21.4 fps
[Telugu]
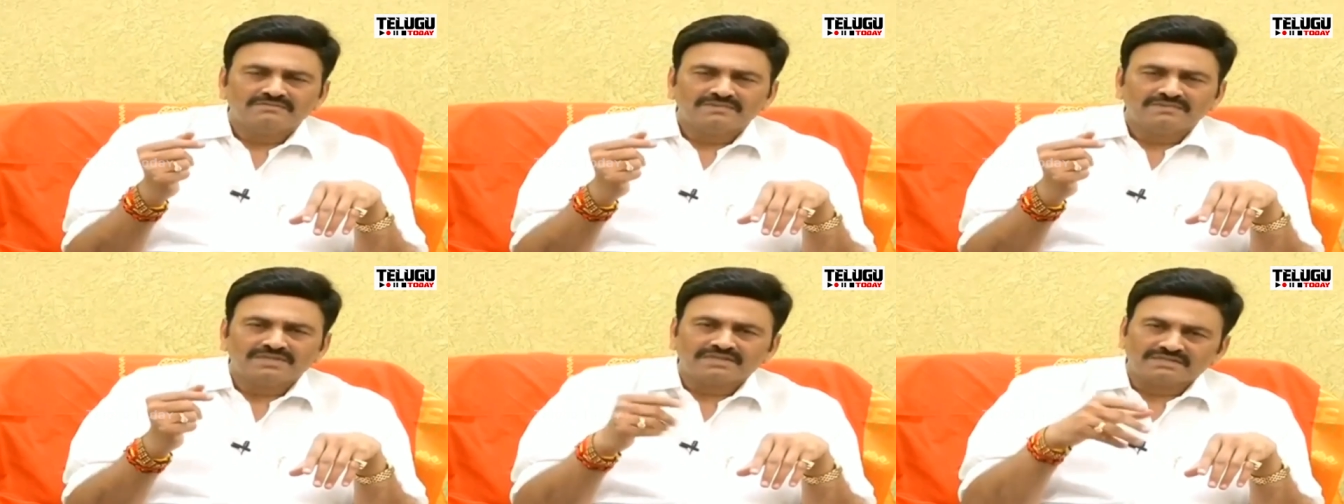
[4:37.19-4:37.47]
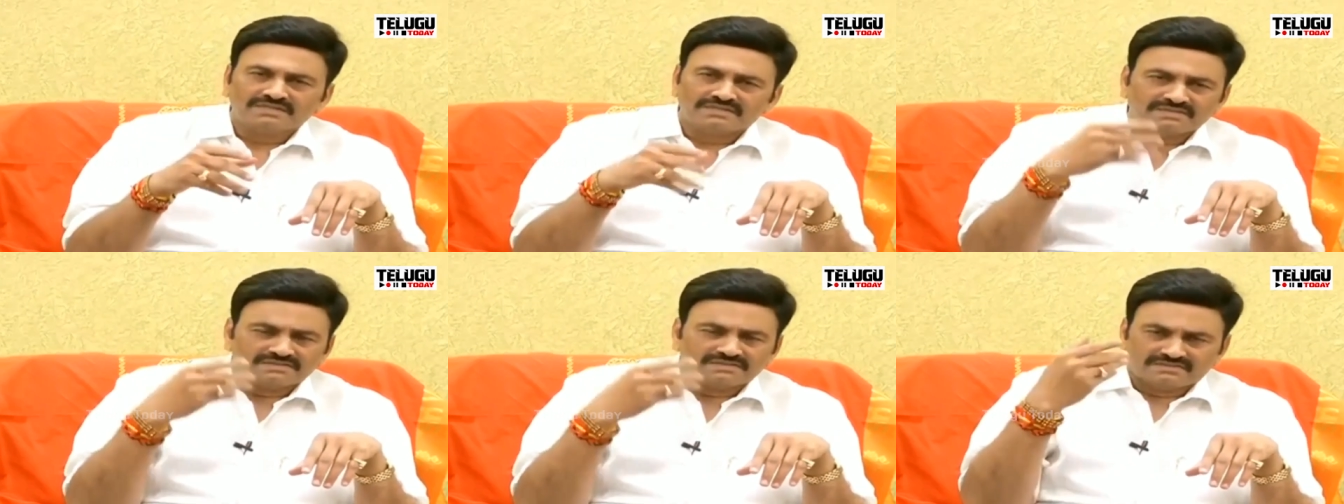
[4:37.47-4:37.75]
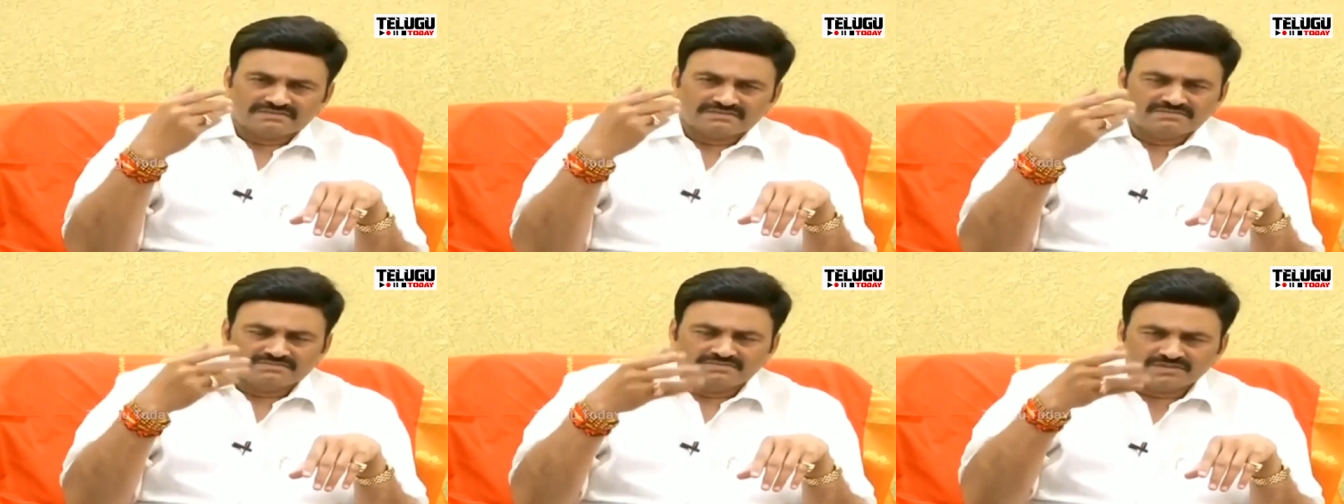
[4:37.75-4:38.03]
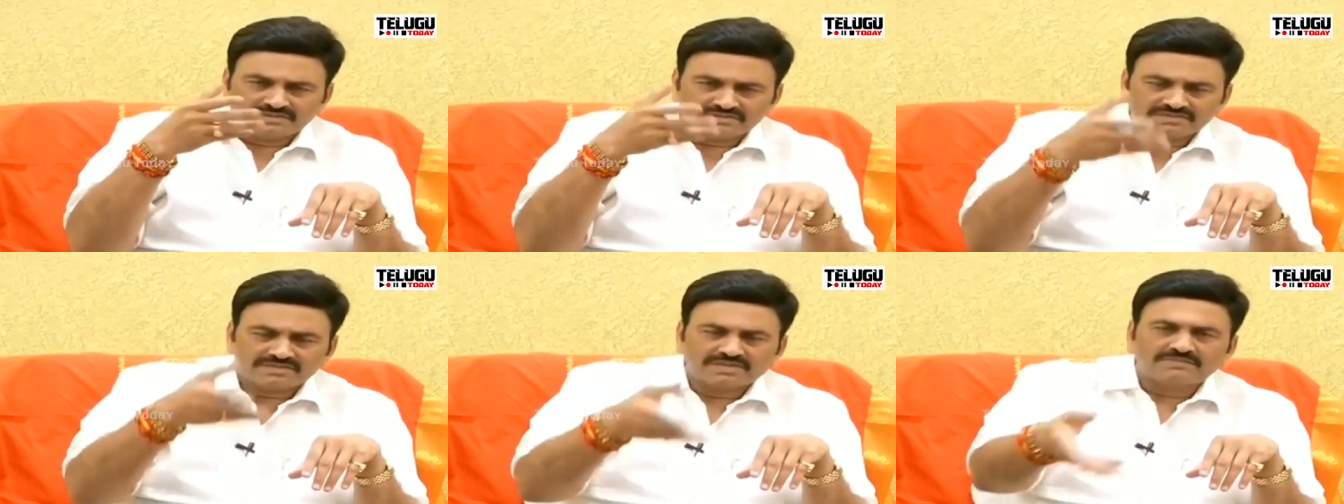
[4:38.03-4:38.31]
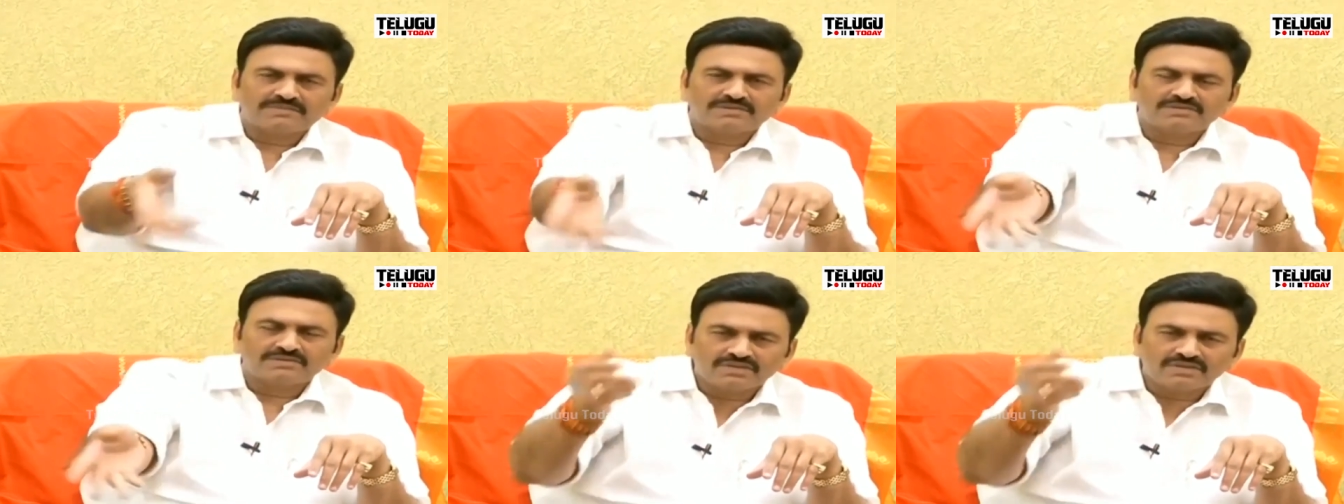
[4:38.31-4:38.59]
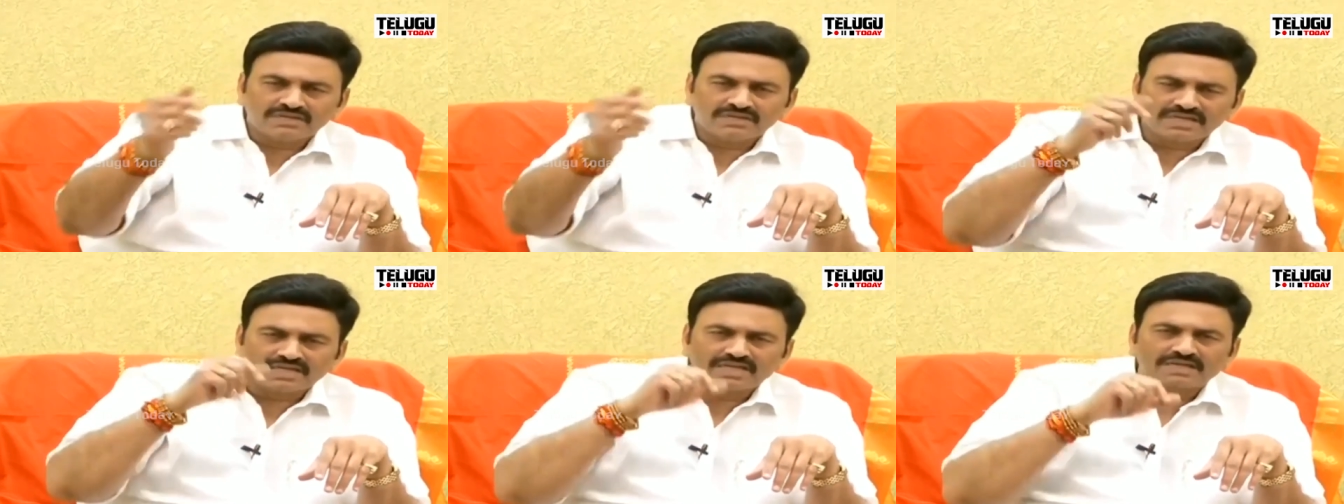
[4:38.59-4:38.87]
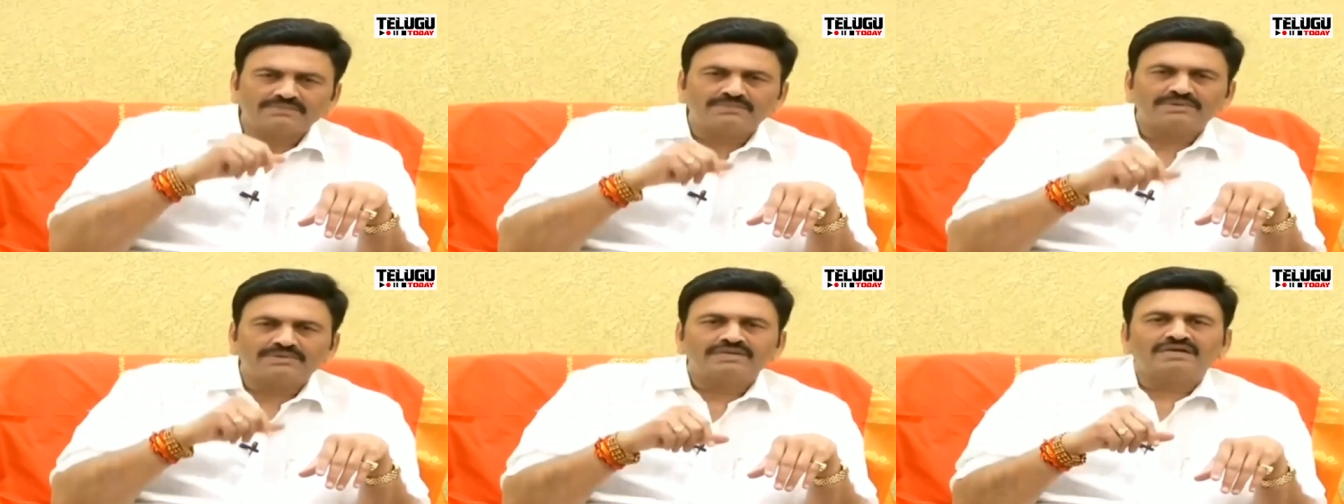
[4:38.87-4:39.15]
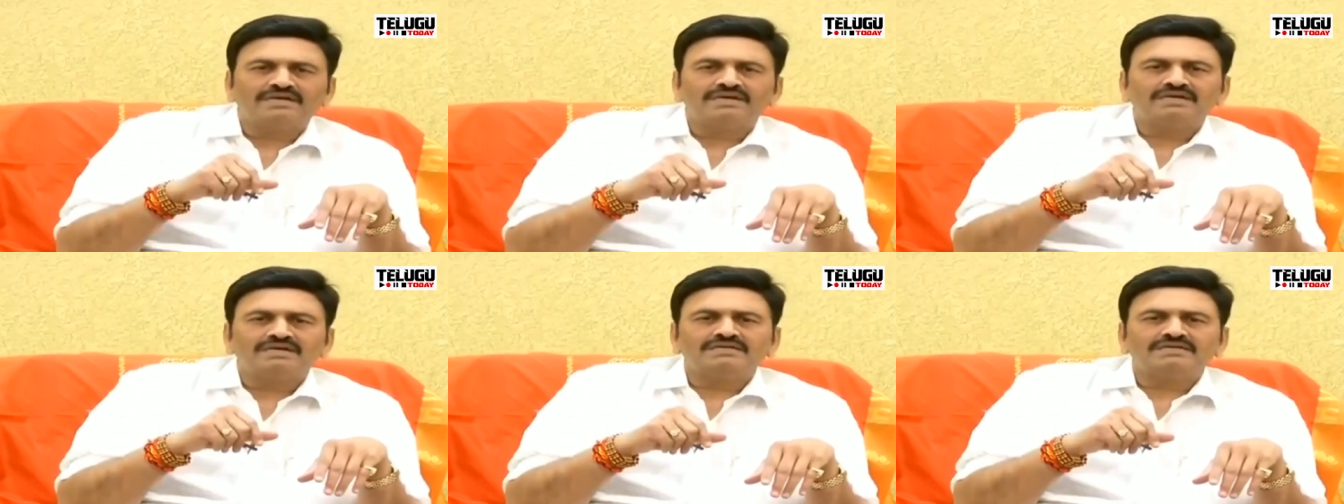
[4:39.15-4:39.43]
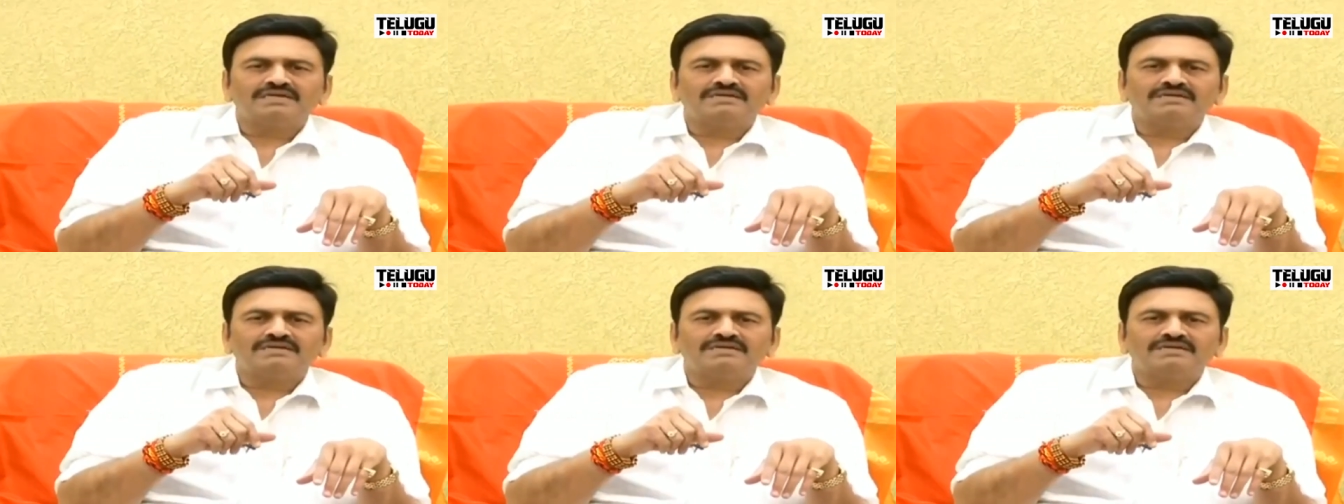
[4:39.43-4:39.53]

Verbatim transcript: మరి మీకు సంబంధం ఉన్నా లేకపోయినా